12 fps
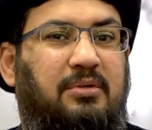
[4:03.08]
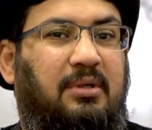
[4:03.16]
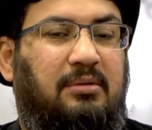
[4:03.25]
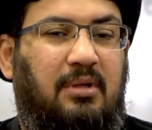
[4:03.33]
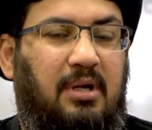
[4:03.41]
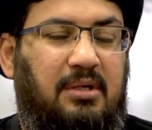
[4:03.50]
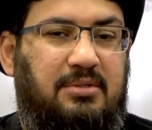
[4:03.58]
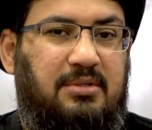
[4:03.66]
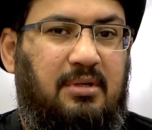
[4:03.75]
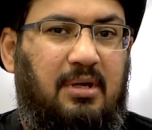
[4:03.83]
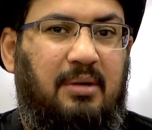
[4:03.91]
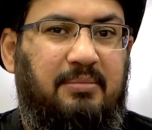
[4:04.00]
عند
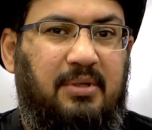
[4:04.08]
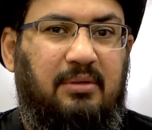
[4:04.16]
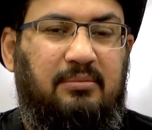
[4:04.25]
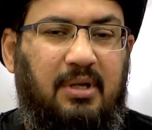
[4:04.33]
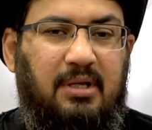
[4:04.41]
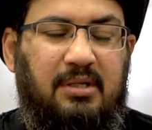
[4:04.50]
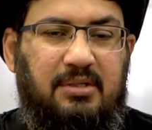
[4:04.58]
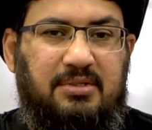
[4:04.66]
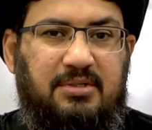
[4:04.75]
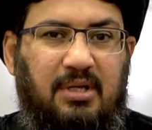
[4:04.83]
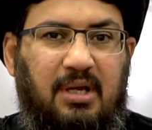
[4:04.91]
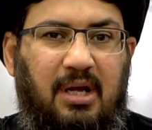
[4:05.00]
رأس أمير عليه
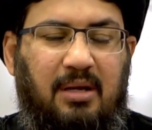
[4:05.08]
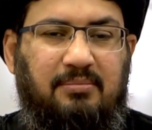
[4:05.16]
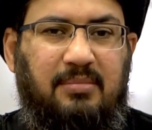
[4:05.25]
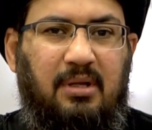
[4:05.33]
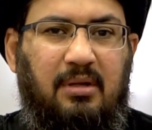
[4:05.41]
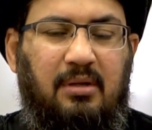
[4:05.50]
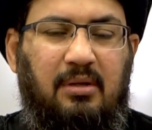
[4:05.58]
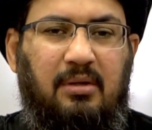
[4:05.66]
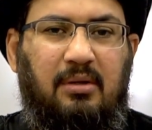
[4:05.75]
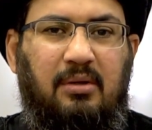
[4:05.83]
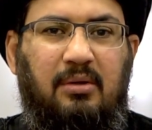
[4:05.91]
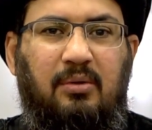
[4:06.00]
السلام
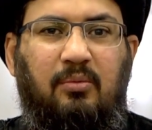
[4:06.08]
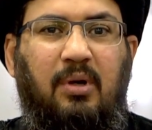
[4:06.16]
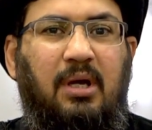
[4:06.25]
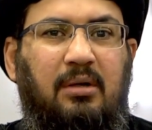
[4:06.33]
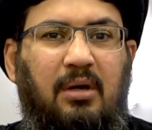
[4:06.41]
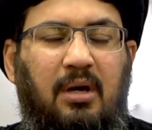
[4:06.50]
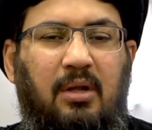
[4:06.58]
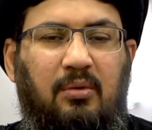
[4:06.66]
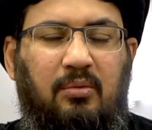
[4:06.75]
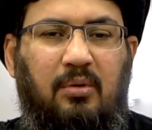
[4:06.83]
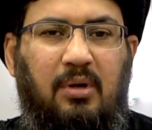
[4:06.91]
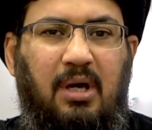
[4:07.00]
ويقرأ
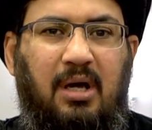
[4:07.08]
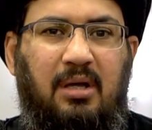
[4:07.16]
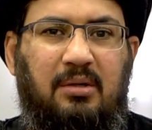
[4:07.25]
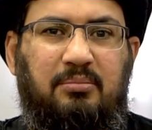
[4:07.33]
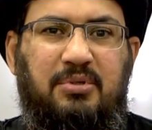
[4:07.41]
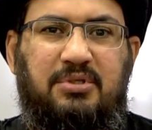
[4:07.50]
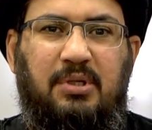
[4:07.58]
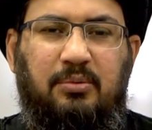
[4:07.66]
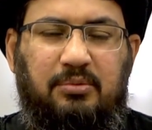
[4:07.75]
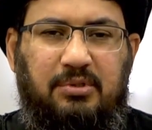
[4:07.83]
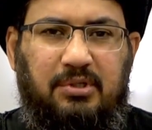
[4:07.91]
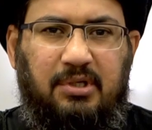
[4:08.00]
القرآن
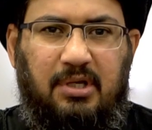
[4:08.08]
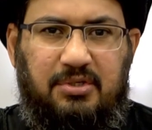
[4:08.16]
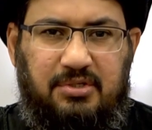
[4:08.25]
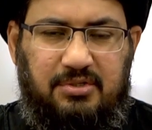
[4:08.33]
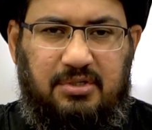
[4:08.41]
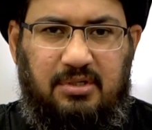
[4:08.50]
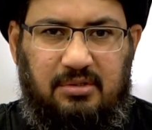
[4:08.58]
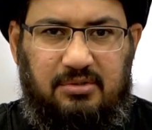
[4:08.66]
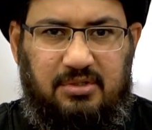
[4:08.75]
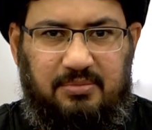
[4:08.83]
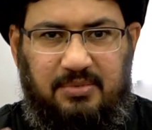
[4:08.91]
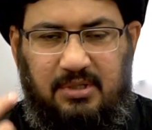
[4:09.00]
بصوته الشجي
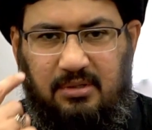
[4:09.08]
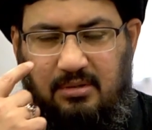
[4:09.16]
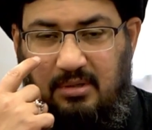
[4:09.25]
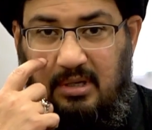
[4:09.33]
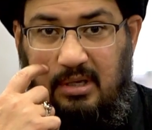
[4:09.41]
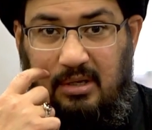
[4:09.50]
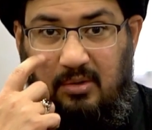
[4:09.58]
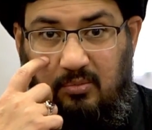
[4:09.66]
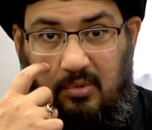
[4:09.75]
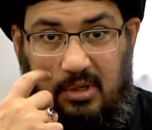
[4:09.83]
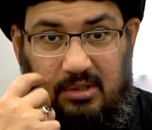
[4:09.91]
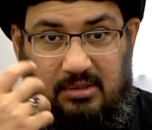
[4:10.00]
الجميل
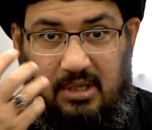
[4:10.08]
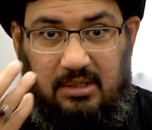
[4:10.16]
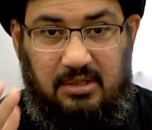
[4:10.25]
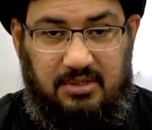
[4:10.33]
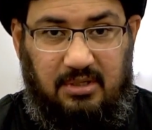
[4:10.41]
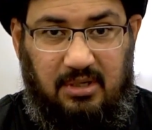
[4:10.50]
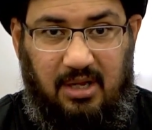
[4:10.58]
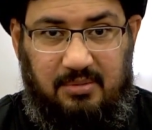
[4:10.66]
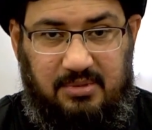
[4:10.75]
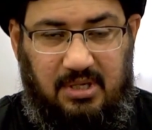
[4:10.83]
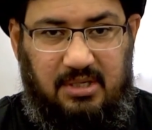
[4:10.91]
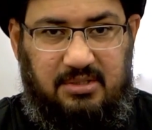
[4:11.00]
ورد أن زين
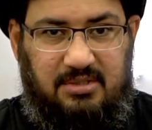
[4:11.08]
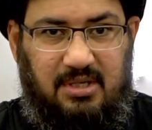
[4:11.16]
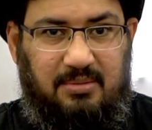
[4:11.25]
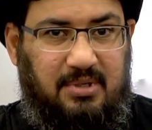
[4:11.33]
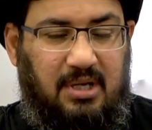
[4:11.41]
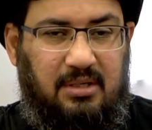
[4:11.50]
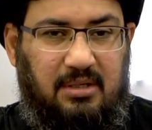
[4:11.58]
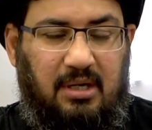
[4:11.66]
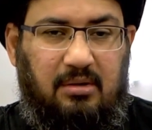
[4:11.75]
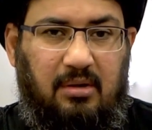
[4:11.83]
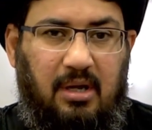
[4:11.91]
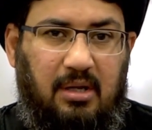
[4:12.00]
العابدين عليه السلام كان
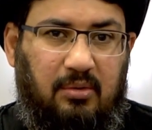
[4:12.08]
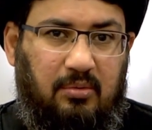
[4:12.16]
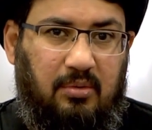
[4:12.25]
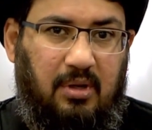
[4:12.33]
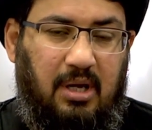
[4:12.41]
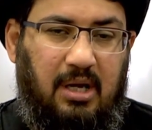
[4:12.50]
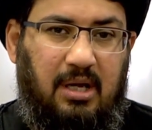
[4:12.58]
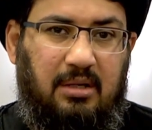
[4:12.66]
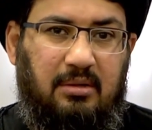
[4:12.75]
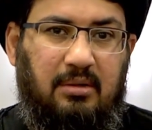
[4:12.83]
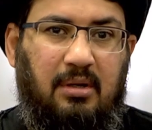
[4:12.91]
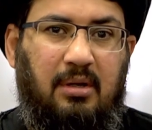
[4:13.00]
يقرأ
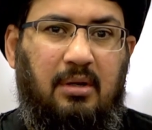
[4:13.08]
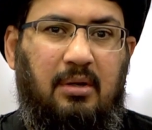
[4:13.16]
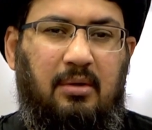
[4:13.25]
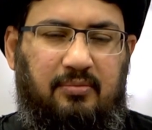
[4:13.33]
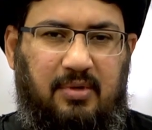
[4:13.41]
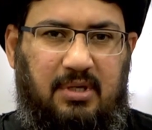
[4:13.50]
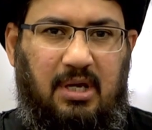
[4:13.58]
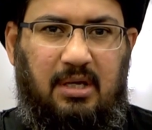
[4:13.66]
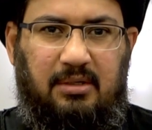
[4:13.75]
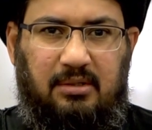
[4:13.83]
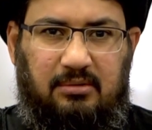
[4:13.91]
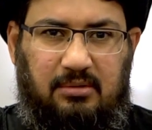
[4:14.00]
القرآن
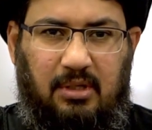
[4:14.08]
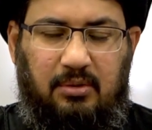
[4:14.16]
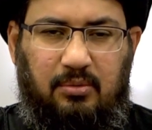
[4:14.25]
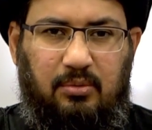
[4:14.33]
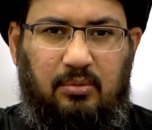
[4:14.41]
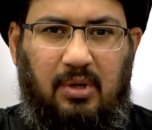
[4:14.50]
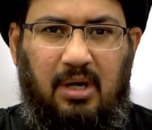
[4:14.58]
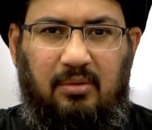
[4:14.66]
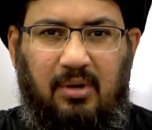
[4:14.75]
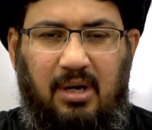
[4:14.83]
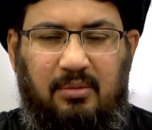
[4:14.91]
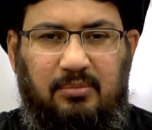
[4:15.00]
فكان الطير
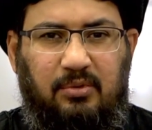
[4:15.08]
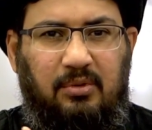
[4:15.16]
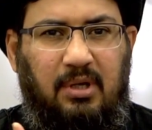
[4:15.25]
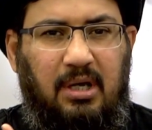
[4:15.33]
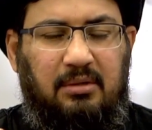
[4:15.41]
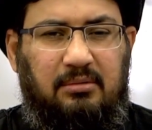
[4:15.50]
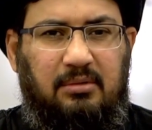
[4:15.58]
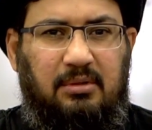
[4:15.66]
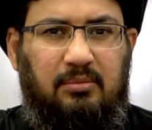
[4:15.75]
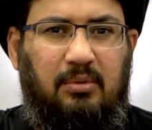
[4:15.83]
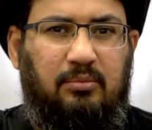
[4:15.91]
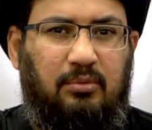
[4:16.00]
وهوام الأرض
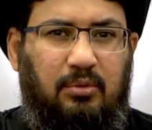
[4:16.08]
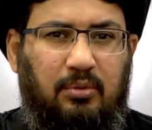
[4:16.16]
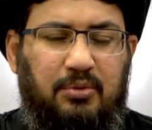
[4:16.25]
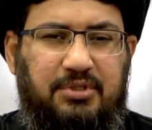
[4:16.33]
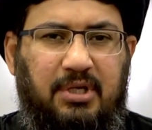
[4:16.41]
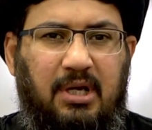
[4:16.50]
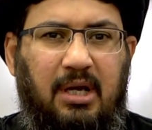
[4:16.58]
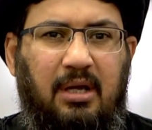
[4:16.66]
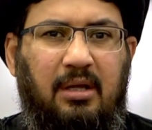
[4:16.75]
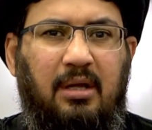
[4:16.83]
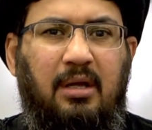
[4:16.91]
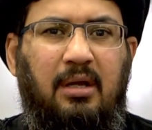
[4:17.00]
ووحوشها